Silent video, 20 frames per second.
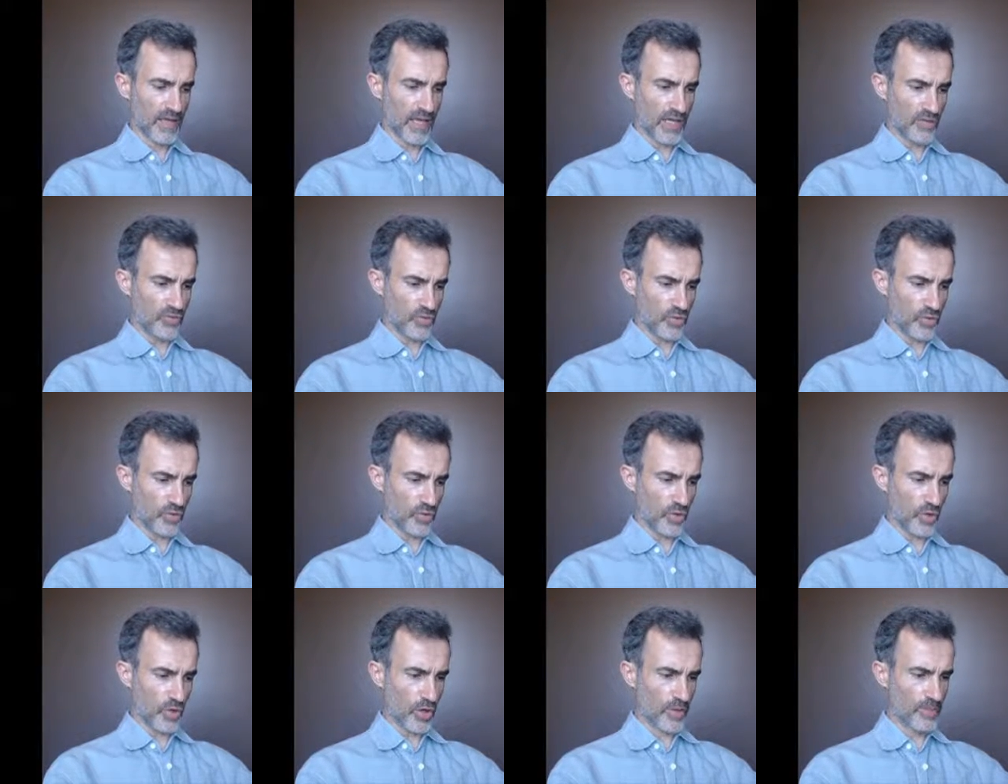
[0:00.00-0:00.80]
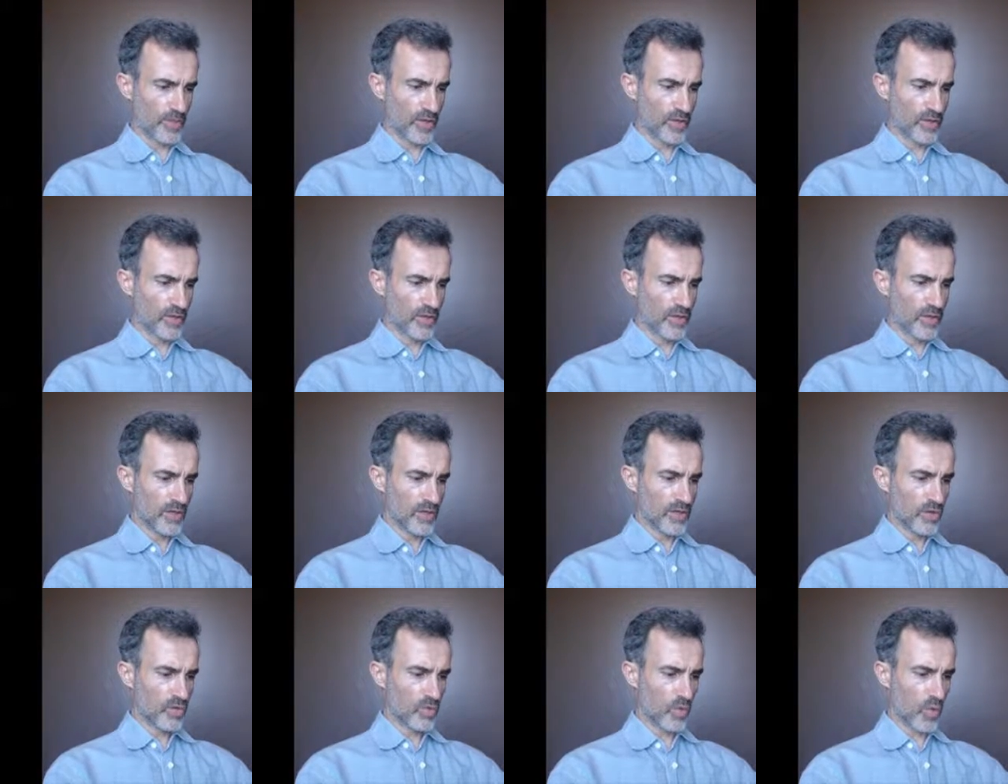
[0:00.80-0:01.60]
étude noble,
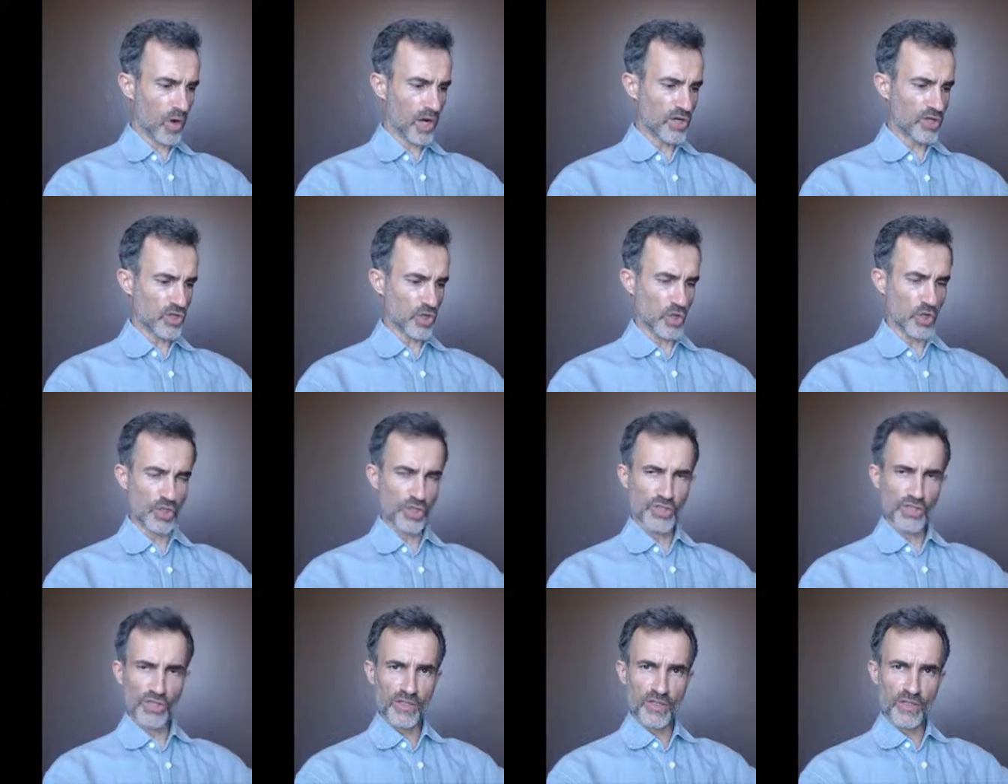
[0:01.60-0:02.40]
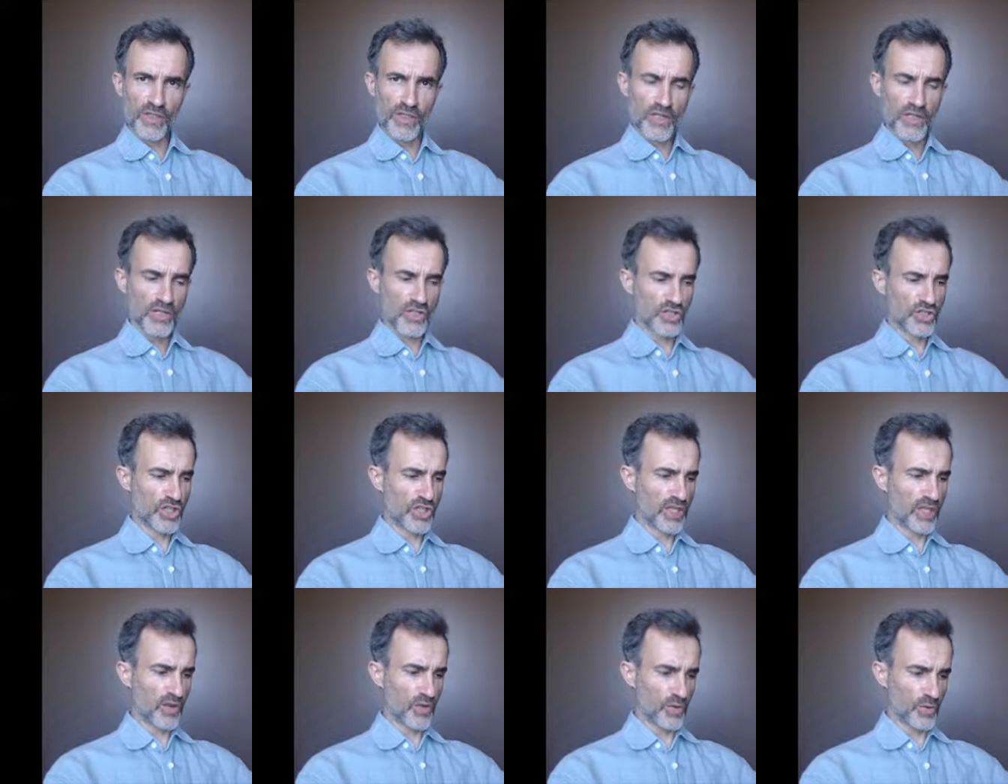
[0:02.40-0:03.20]
courageuse,
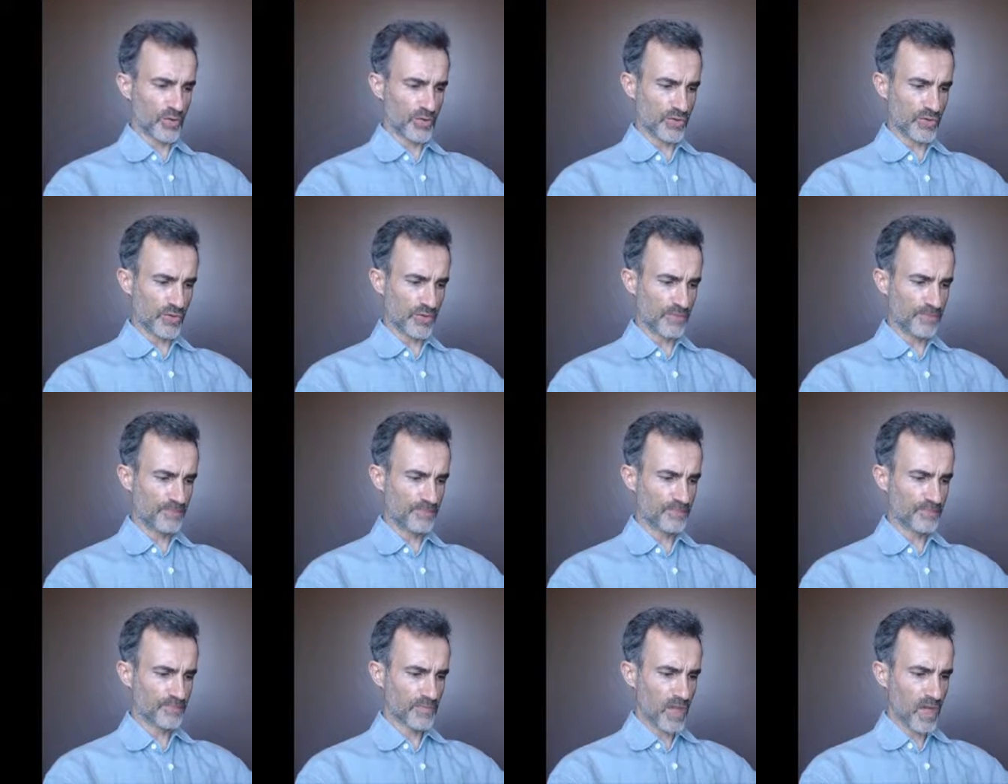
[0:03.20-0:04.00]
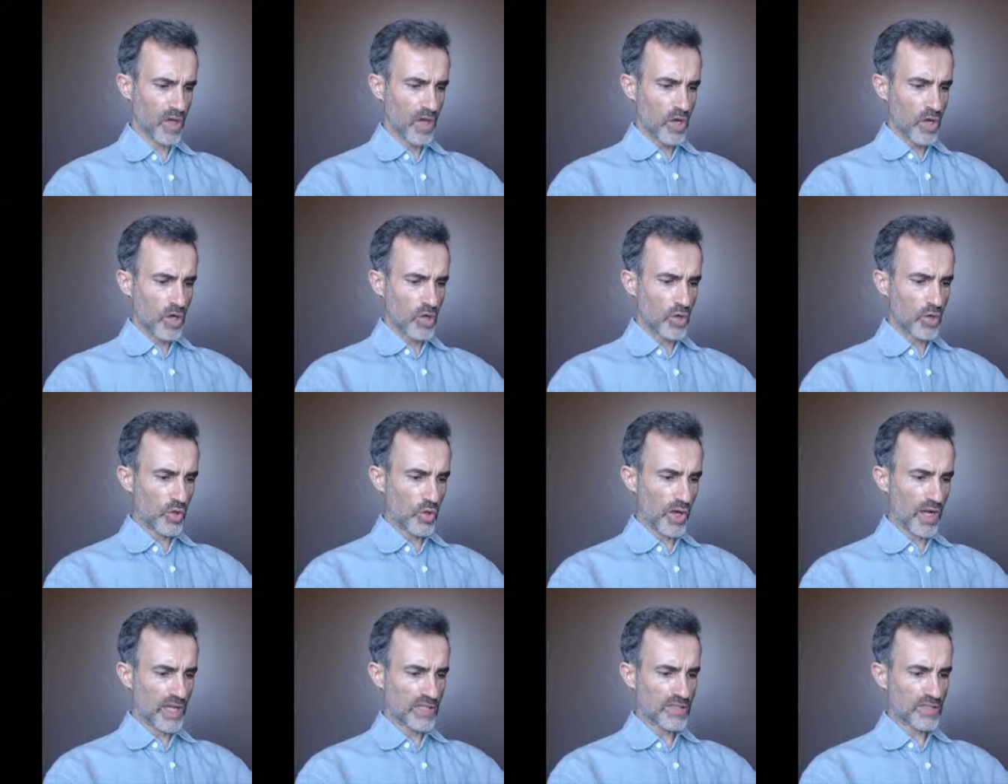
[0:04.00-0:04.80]
généreuse
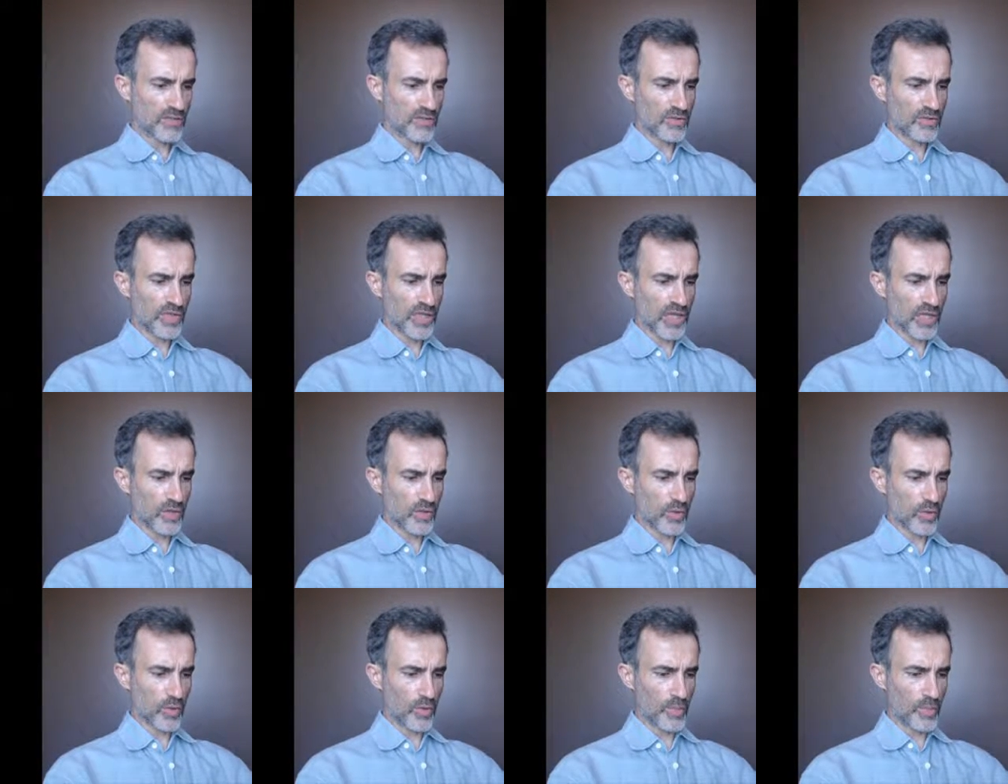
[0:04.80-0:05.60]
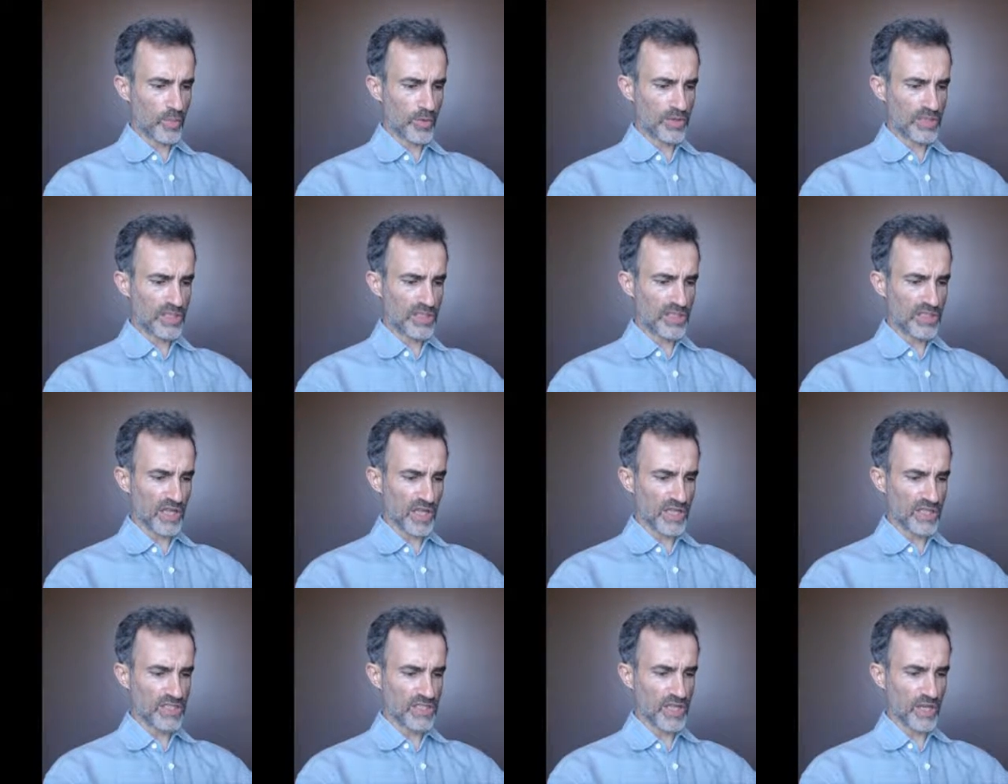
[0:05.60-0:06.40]
le reste n'est que
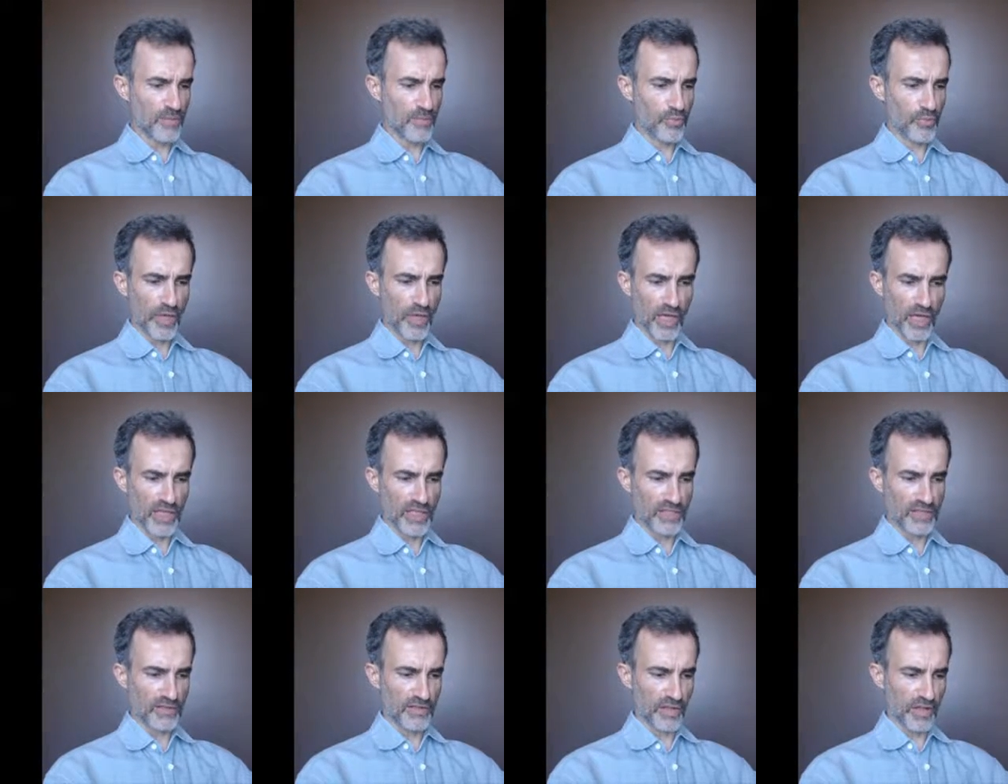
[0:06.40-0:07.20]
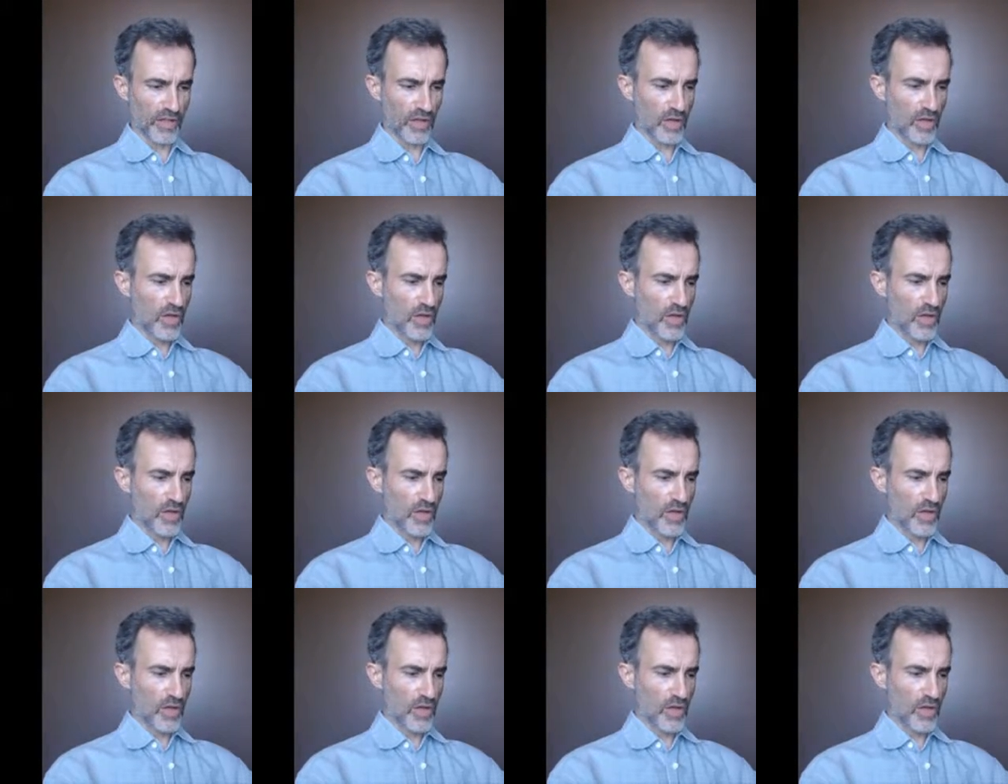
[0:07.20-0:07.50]
petitesse et puérilité.